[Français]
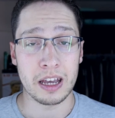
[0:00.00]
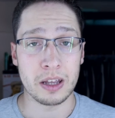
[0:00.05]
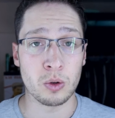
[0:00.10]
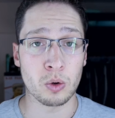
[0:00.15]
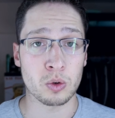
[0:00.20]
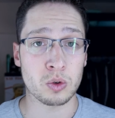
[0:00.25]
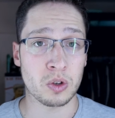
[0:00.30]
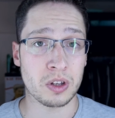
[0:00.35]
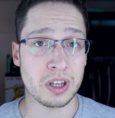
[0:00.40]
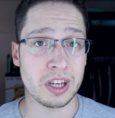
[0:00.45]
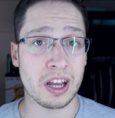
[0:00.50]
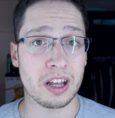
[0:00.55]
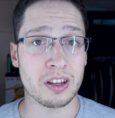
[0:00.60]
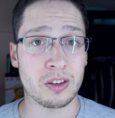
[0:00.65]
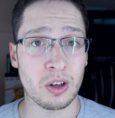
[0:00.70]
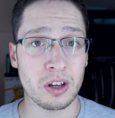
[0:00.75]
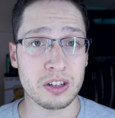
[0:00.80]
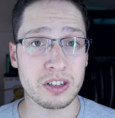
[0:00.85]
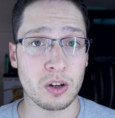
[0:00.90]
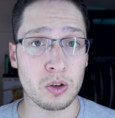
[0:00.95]
Et donc ton
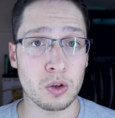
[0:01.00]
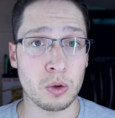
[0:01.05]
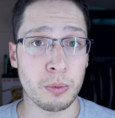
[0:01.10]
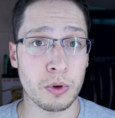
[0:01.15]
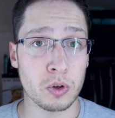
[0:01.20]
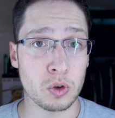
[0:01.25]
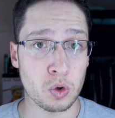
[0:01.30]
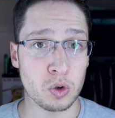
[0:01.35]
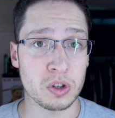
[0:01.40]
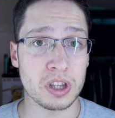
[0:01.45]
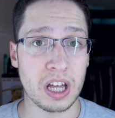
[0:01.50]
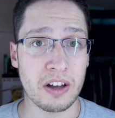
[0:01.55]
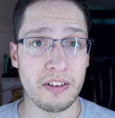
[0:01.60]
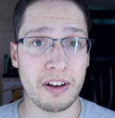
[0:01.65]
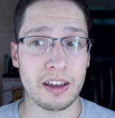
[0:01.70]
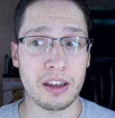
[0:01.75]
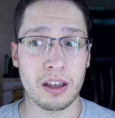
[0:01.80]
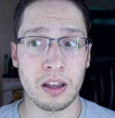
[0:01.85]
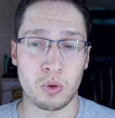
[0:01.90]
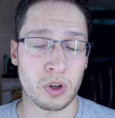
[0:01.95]
ordinateur, ça lui demande trop de travail.